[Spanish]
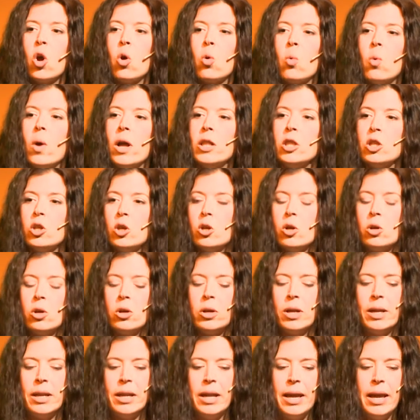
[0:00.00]
cuando
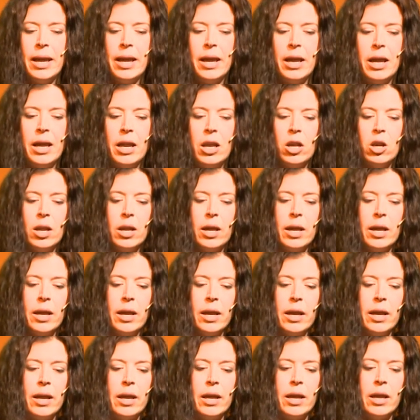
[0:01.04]
eh,
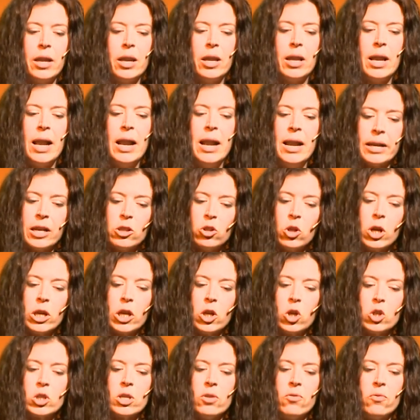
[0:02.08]
eh, el reto al
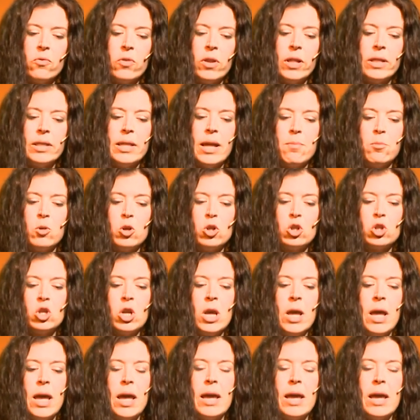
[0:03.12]
que nos enfrentamos